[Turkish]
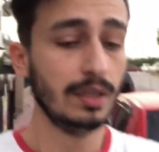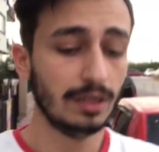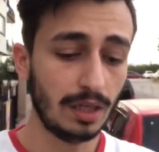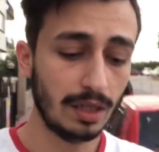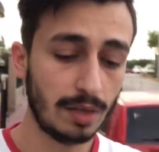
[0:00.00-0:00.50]

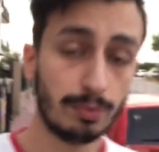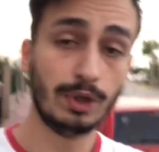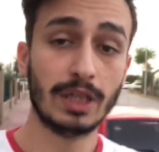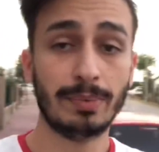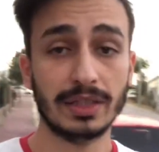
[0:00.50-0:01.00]

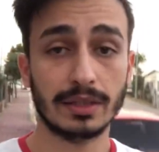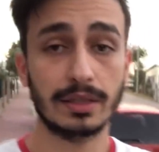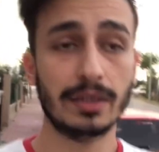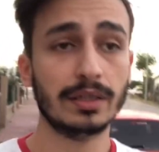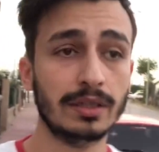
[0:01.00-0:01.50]
Ampulleri
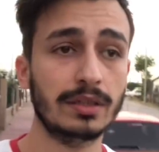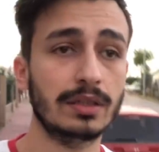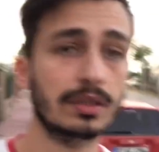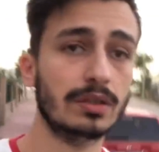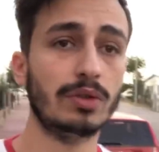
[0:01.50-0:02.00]
patladıydı.
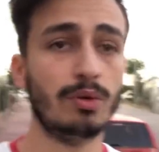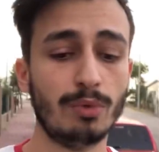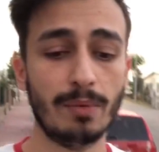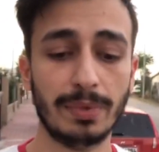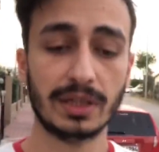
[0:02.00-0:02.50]
O
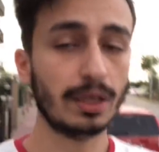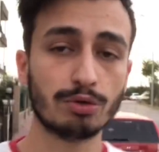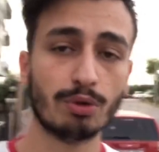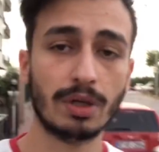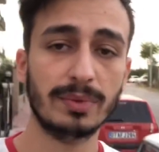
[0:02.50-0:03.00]
muhabbetten
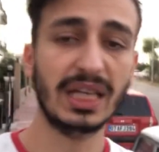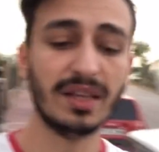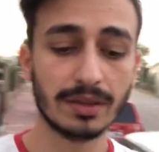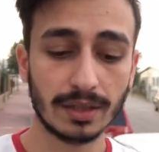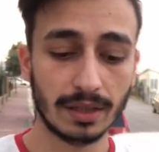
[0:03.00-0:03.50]
sonra bir
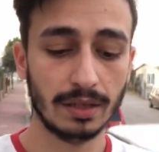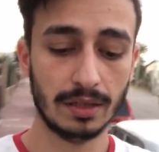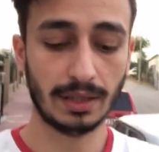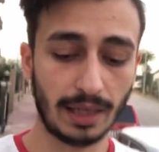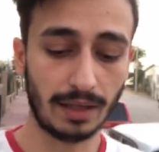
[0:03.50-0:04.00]
yandı
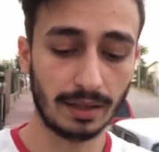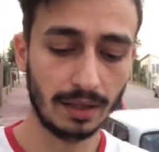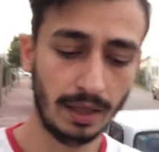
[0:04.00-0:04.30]
yani.